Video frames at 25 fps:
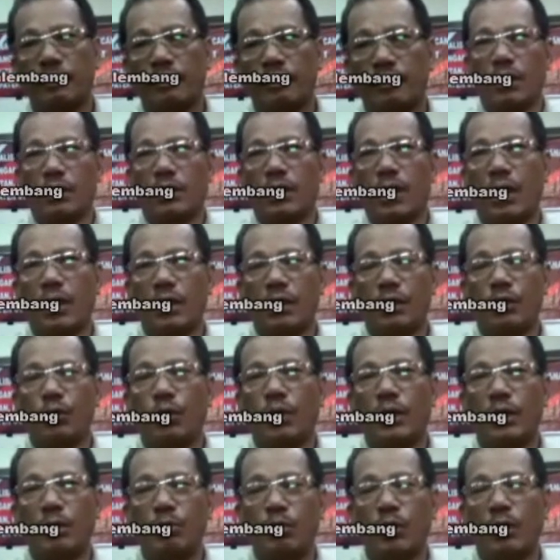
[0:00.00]
Eh, dari
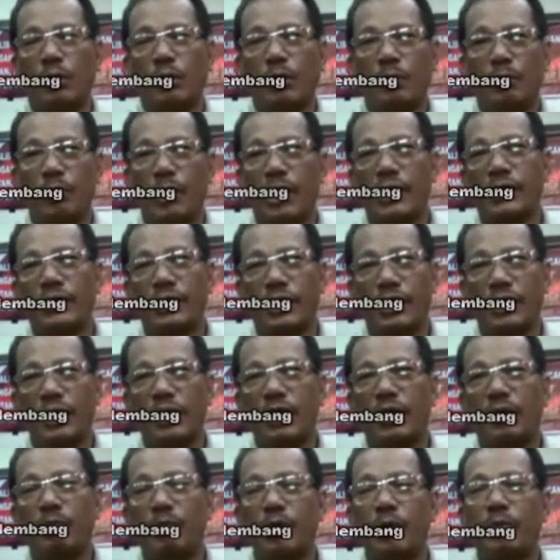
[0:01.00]
2018
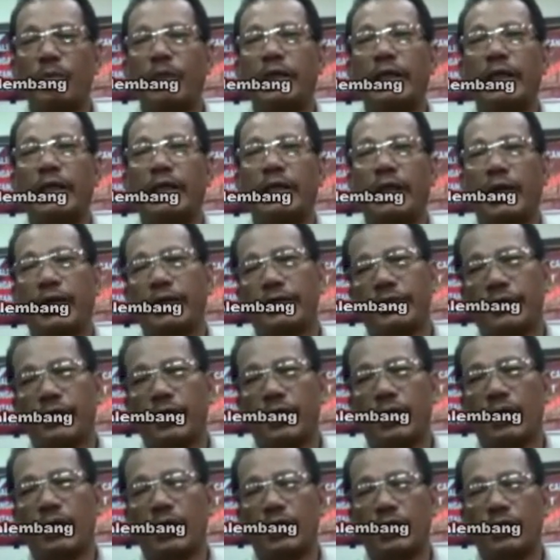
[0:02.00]
ini lebih meningkat
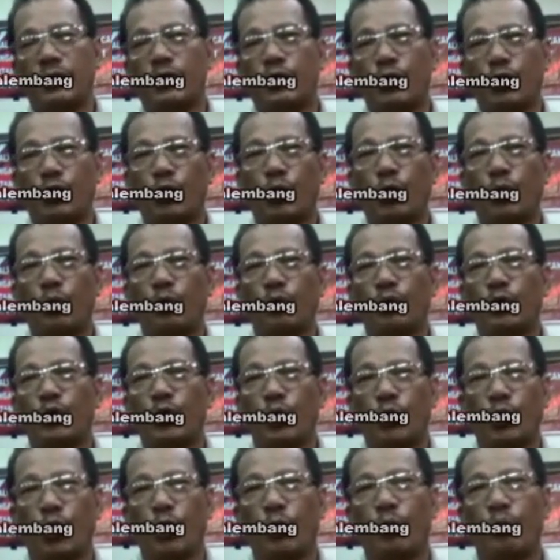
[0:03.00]
eh, cukup
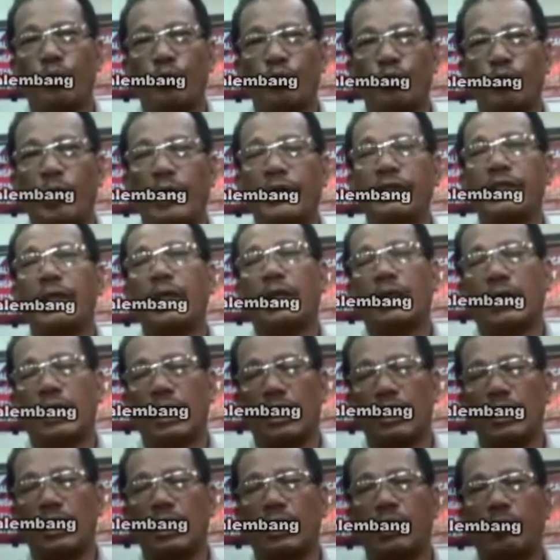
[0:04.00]
cukup banyak
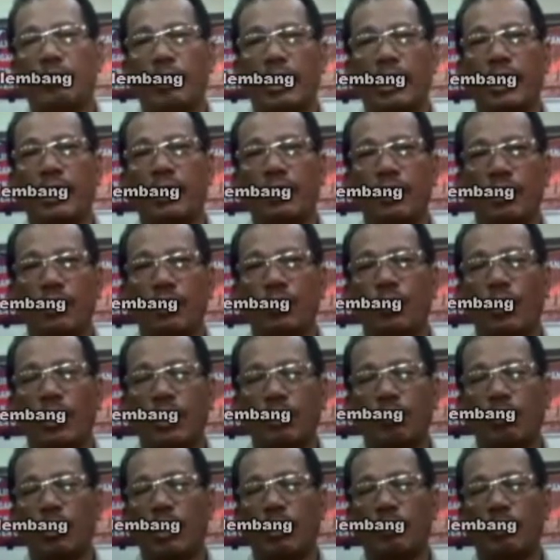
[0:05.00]
karena kemarin di
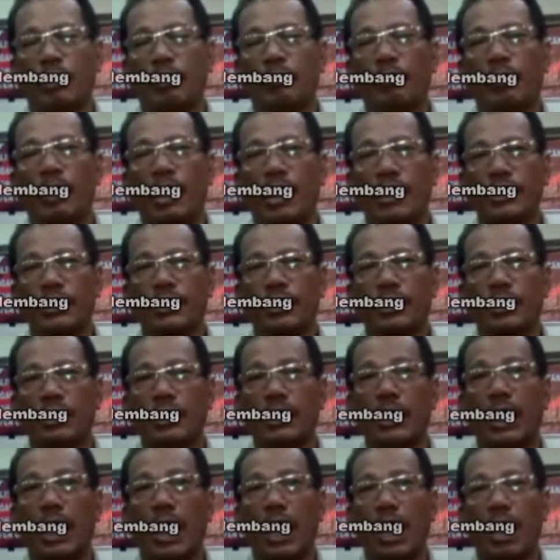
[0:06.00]
2018
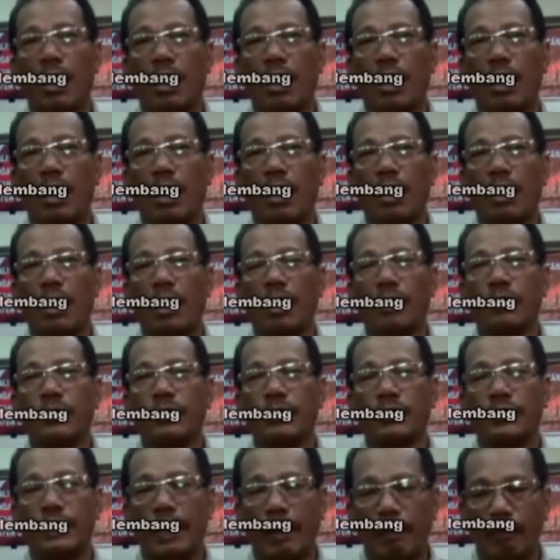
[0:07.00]
di A
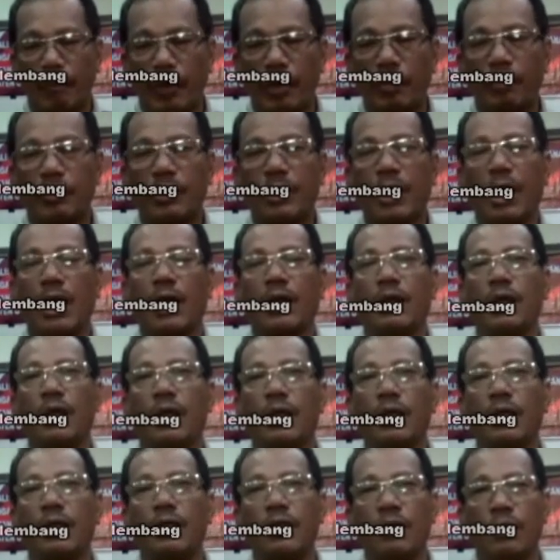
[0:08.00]
sampai terakhir
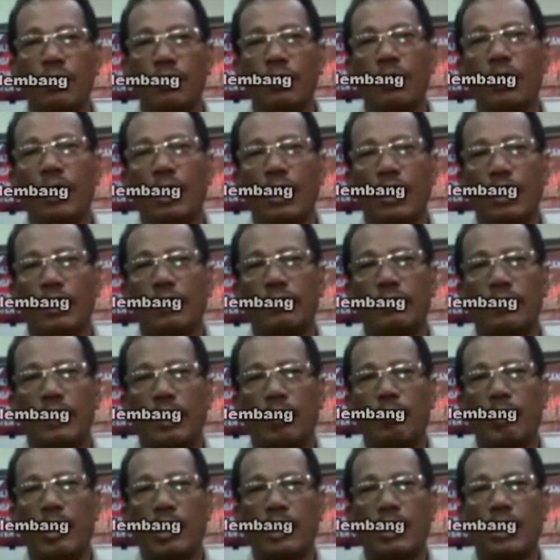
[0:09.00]
itu
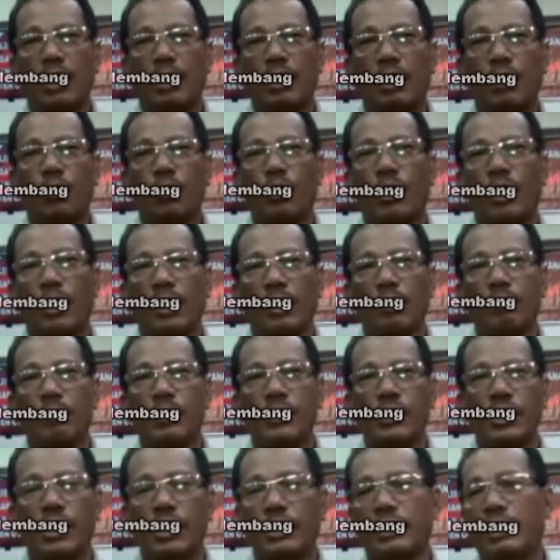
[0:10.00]
terbakar kurang lebih
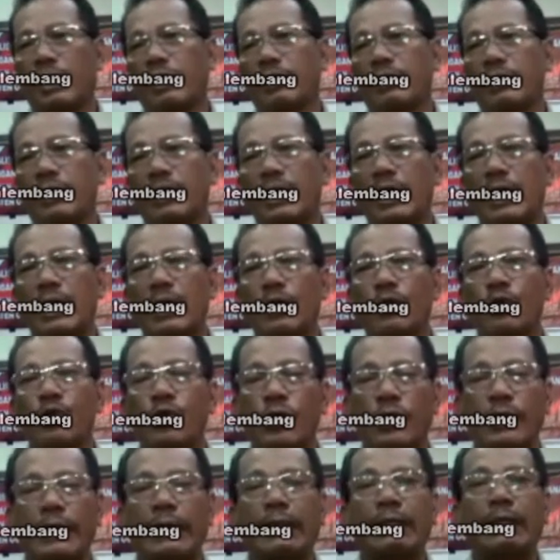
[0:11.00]
sekitar
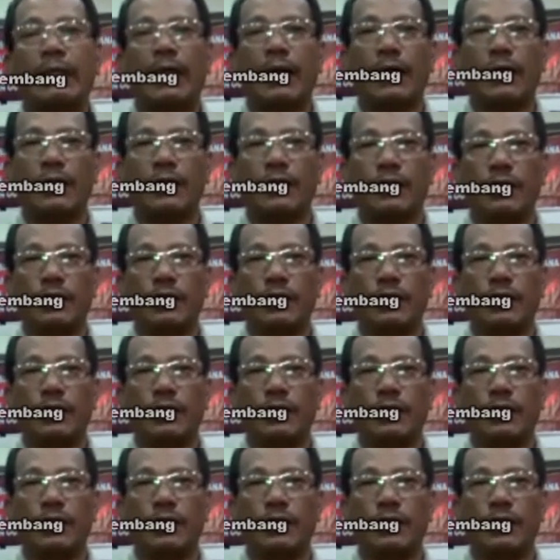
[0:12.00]
300-an hektar.